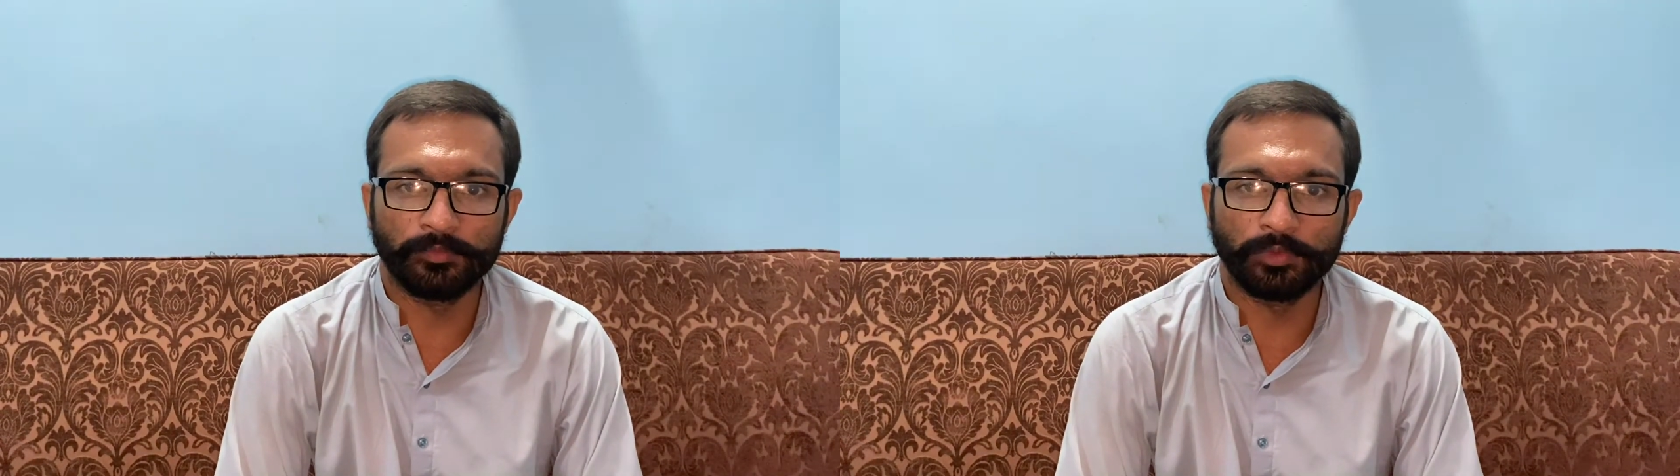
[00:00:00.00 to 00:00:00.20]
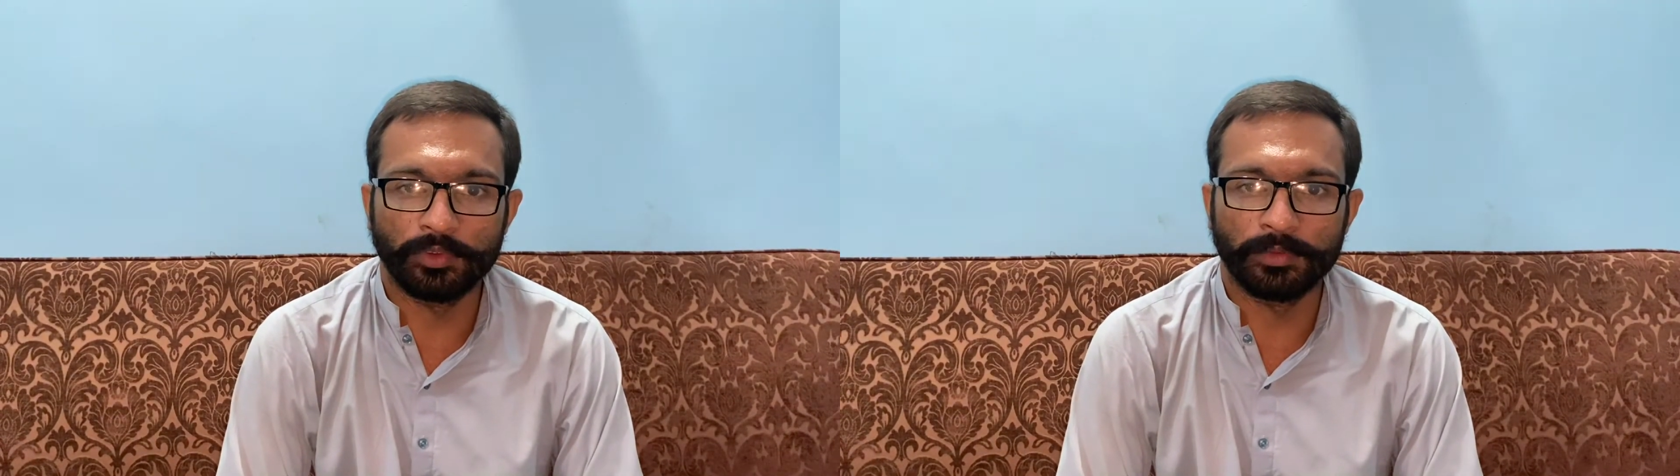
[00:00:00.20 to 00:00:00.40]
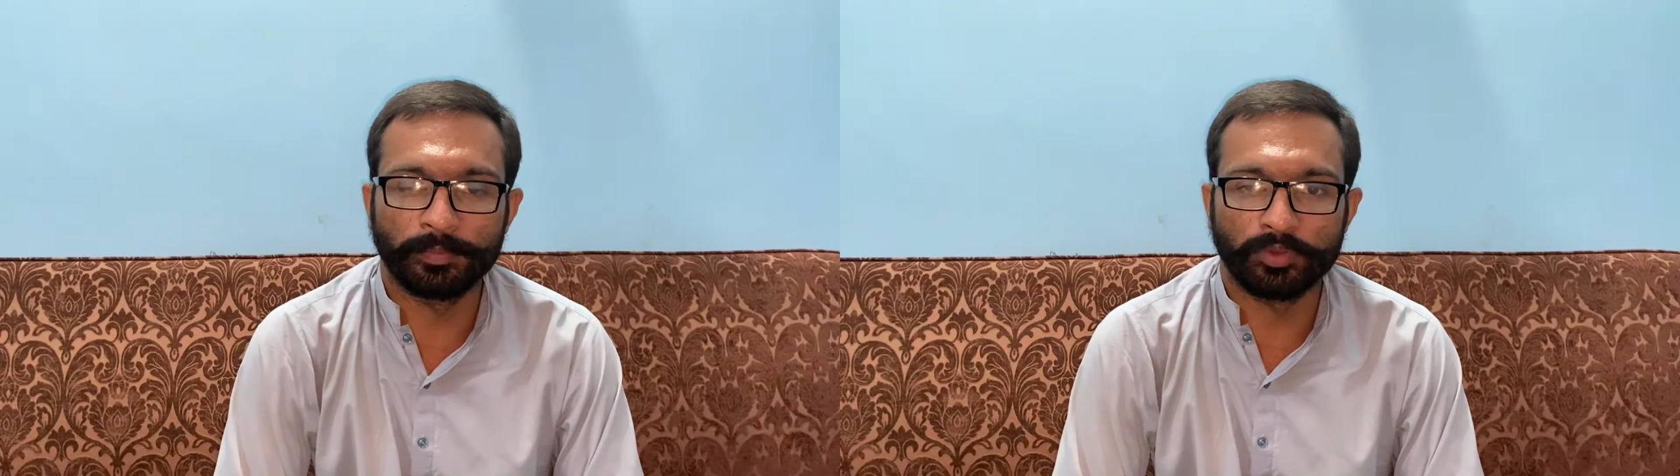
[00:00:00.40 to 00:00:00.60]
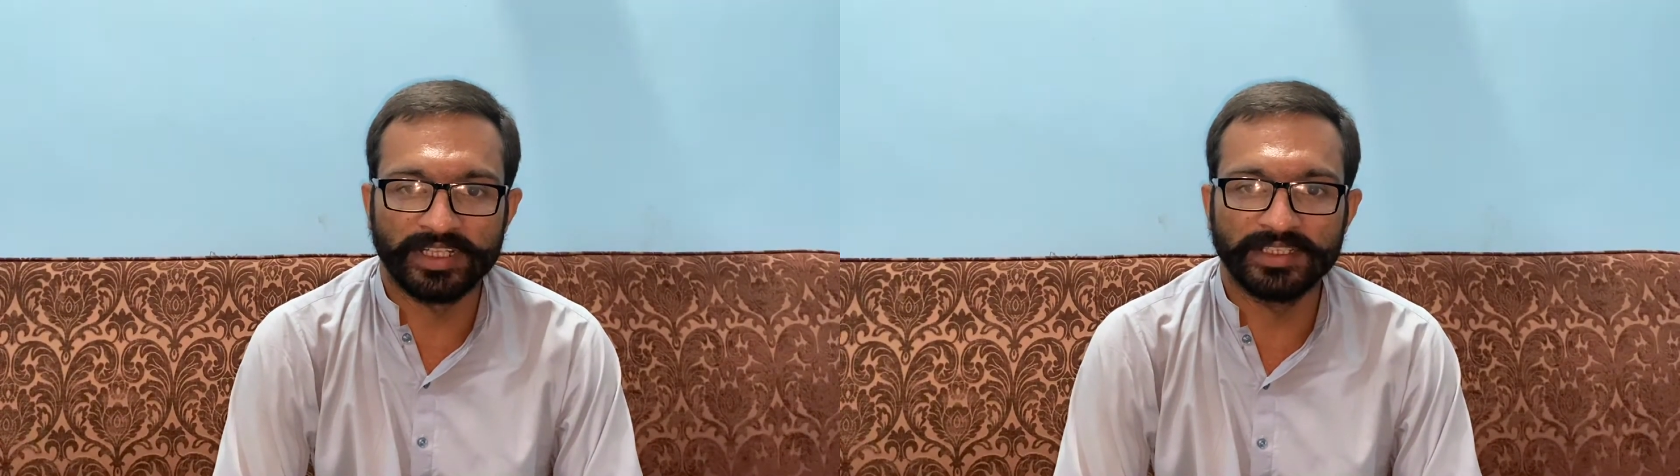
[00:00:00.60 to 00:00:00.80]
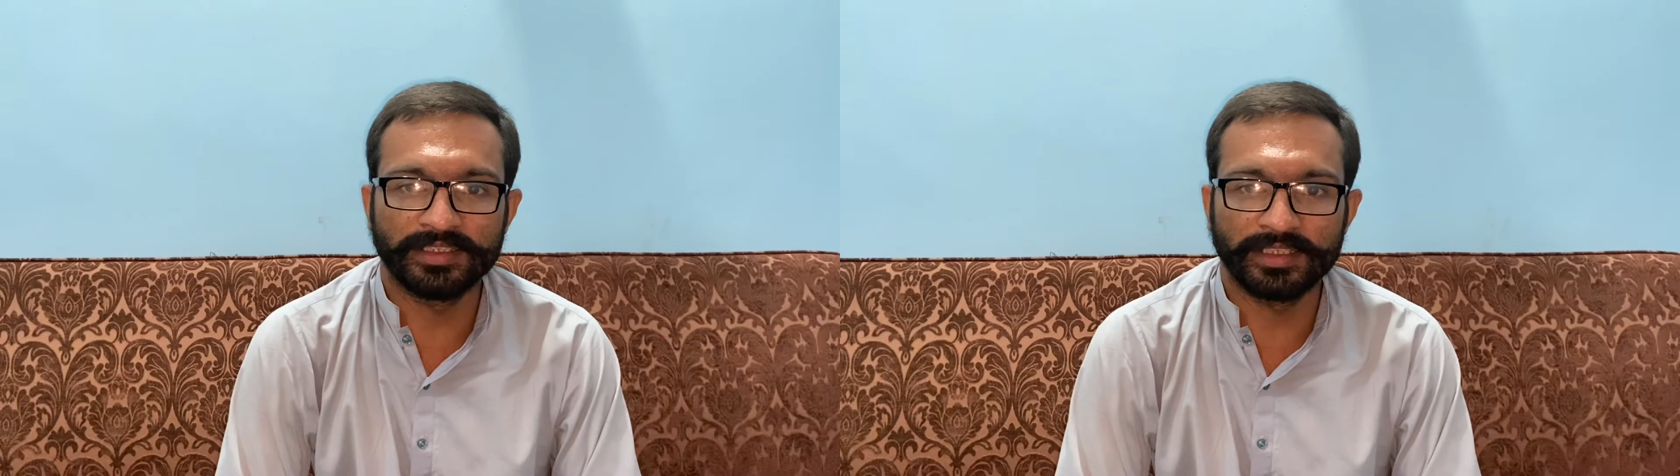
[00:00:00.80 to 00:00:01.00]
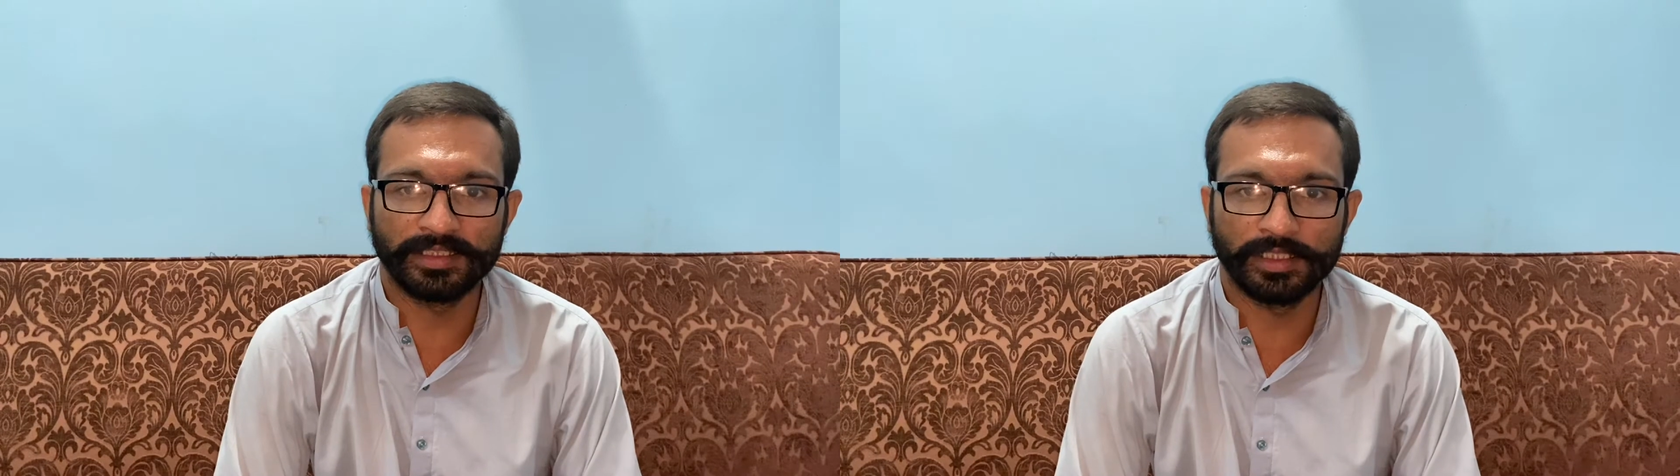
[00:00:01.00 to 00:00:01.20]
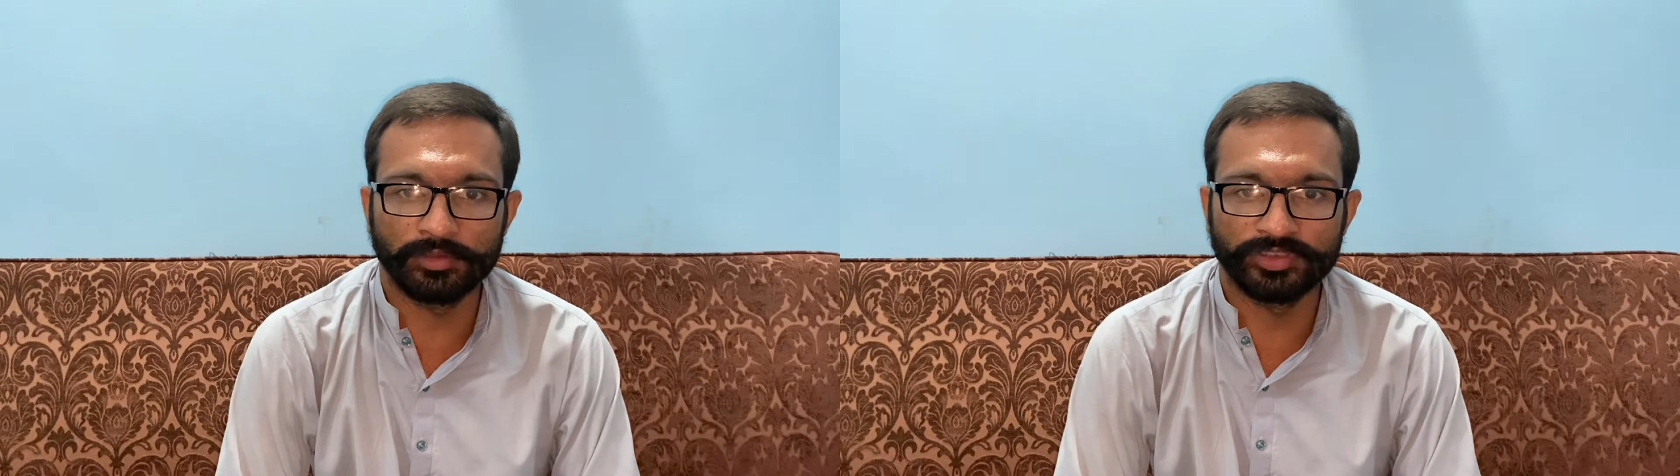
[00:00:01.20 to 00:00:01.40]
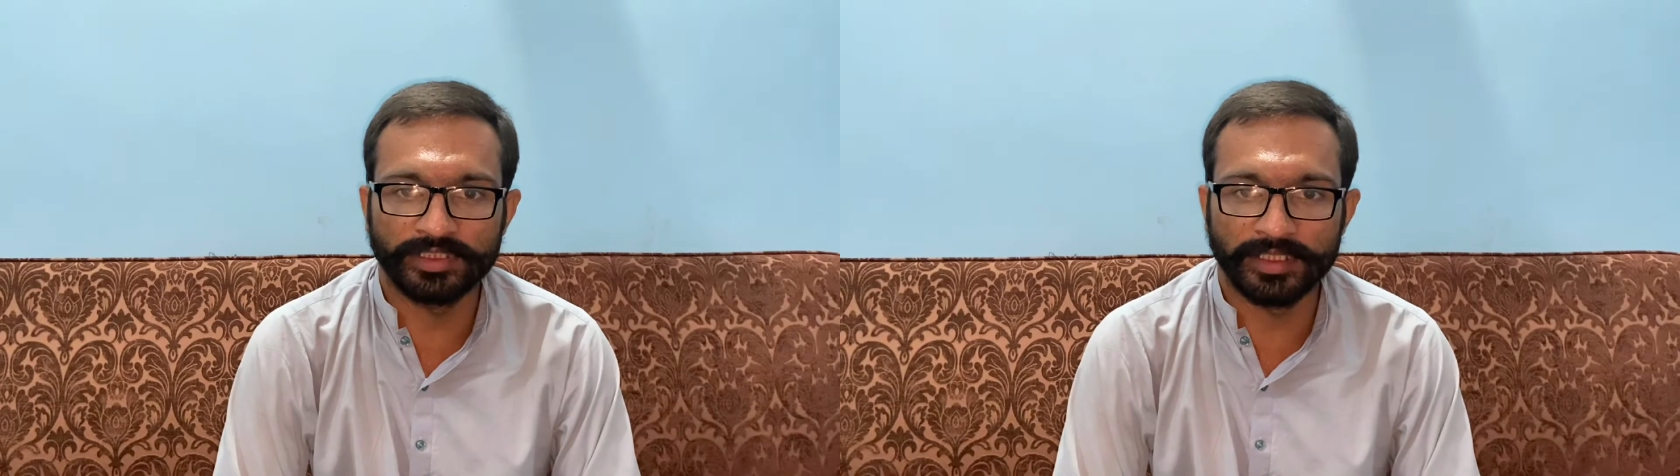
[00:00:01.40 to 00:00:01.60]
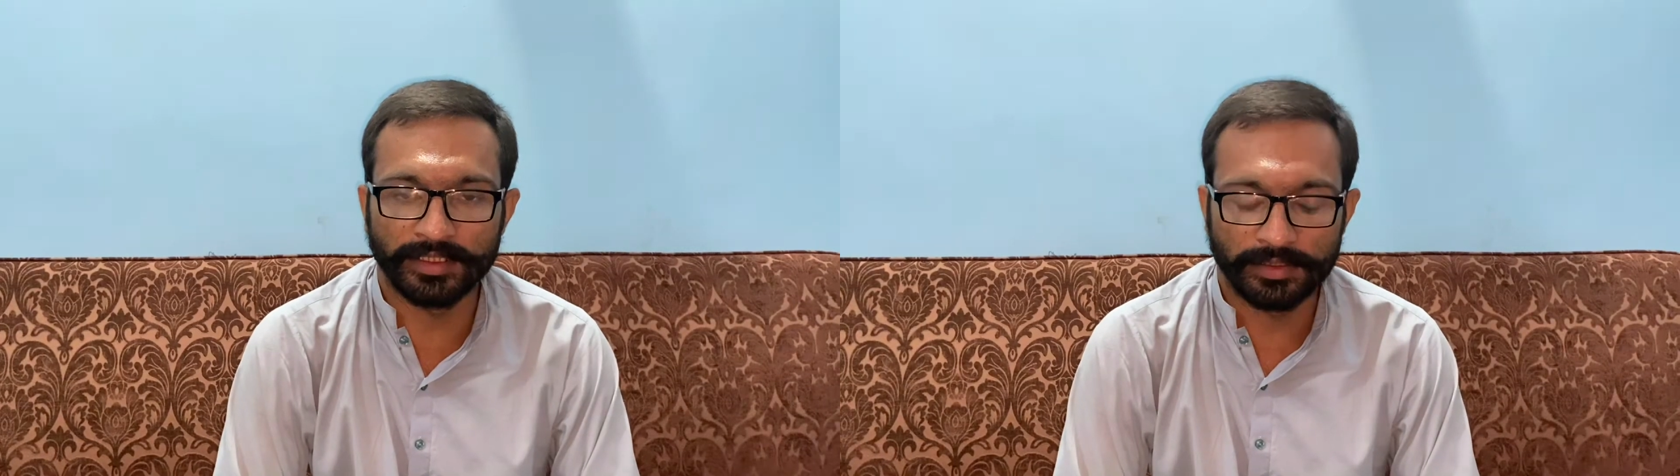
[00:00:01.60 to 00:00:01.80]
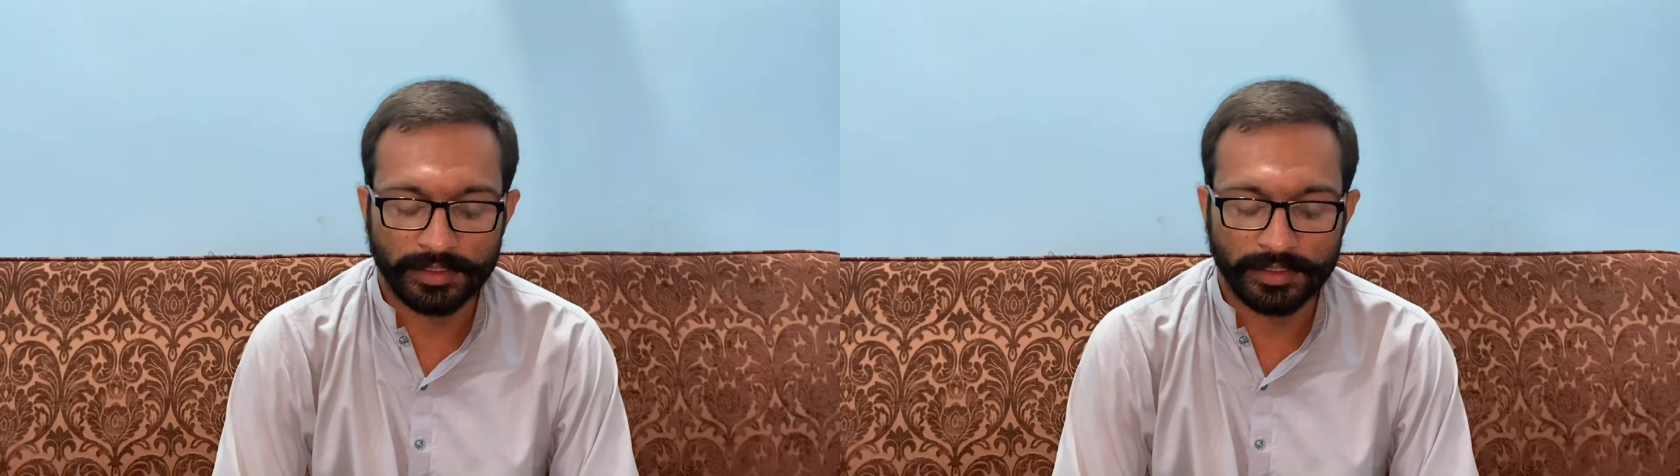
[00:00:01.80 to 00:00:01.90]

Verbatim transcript: वो पुरानी टेक्नोलॉजी है